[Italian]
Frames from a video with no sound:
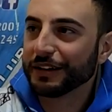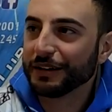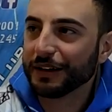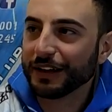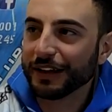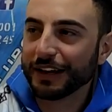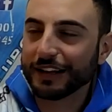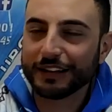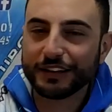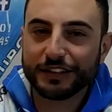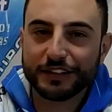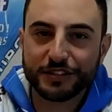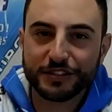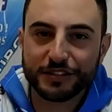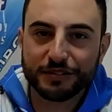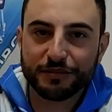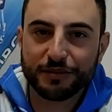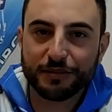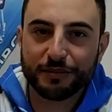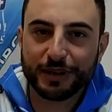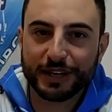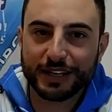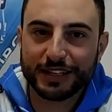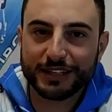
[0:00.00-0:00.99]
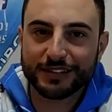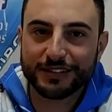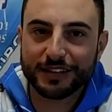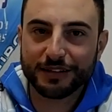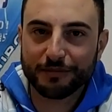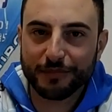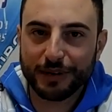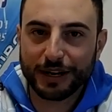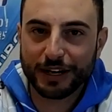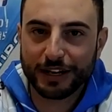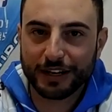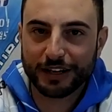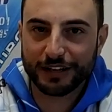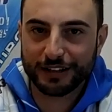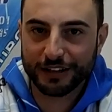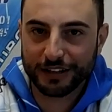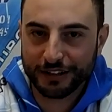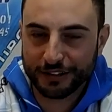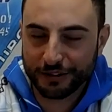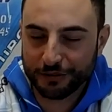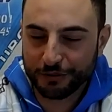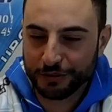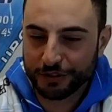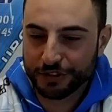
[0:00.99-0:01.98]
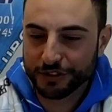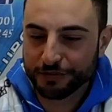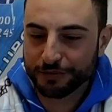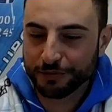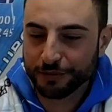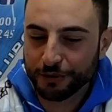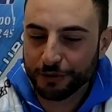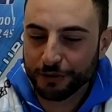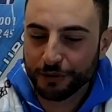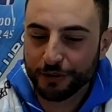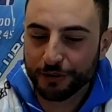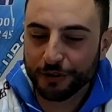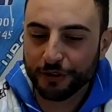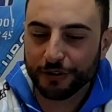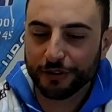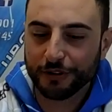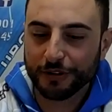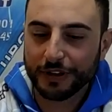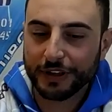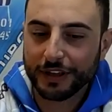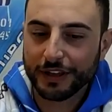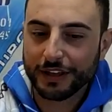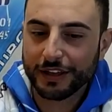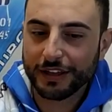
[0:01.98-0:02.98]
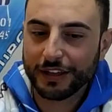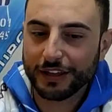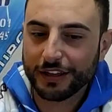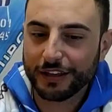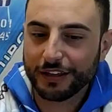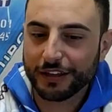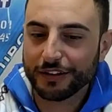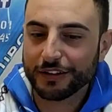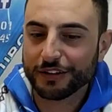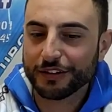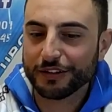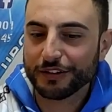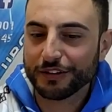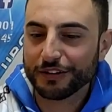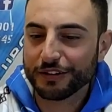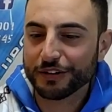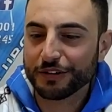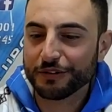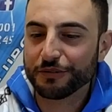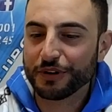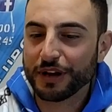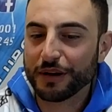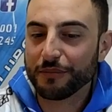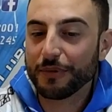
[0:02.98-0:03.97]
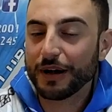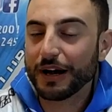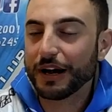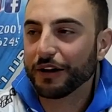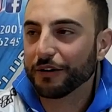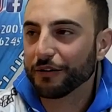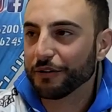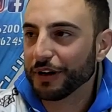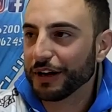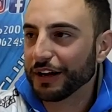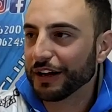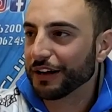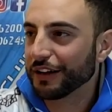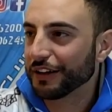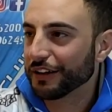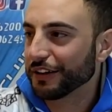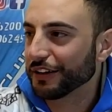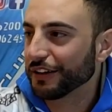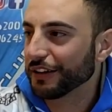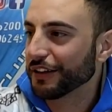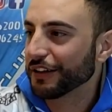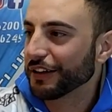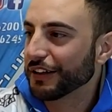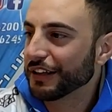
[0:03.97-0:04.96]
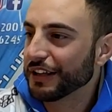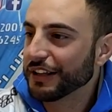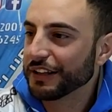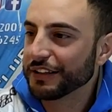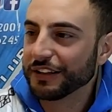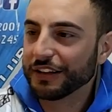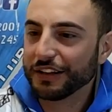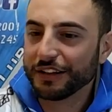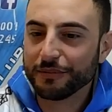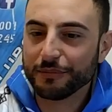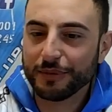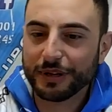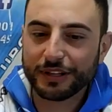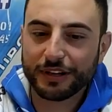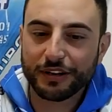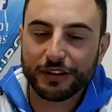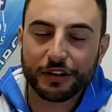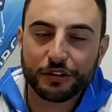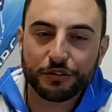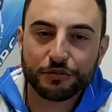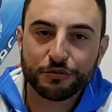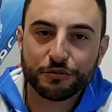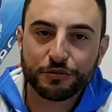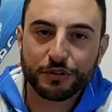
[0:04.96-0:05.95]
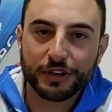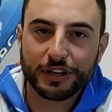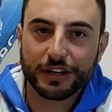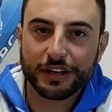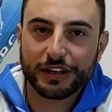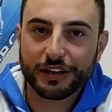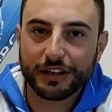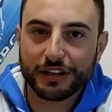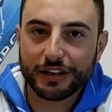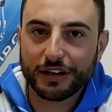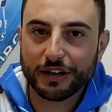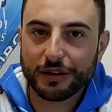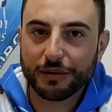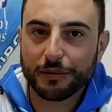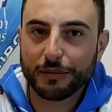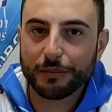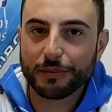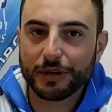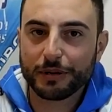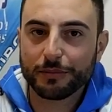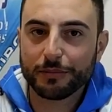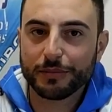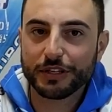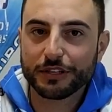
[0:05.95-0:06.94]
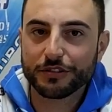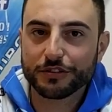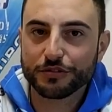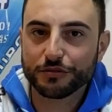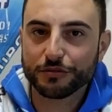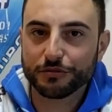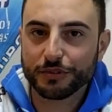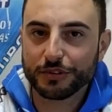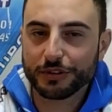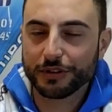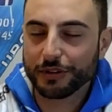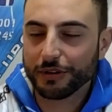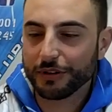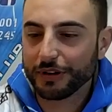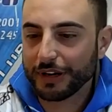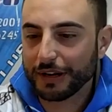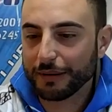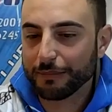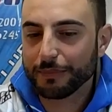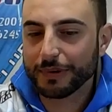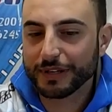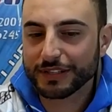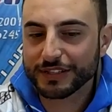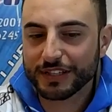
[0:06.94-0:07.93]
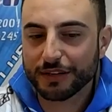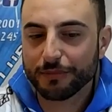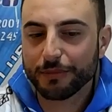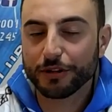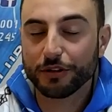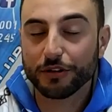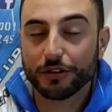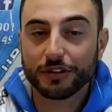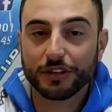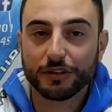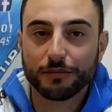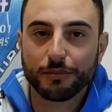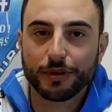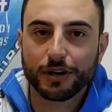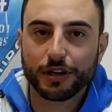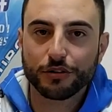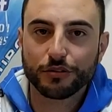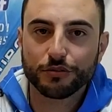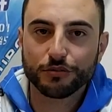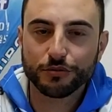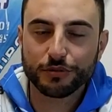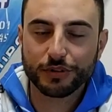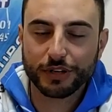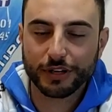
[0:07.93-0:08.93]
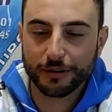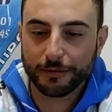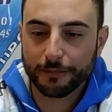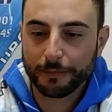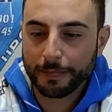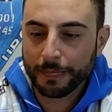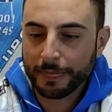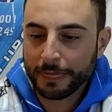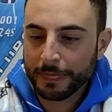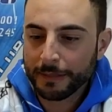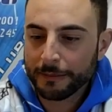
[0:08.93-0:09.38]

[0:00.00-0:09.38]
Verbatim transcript: grandissimi mezzi e macchine di cui dispongono e eh, una mano anche della madre natura che ha permesso un abbassamento delle temperature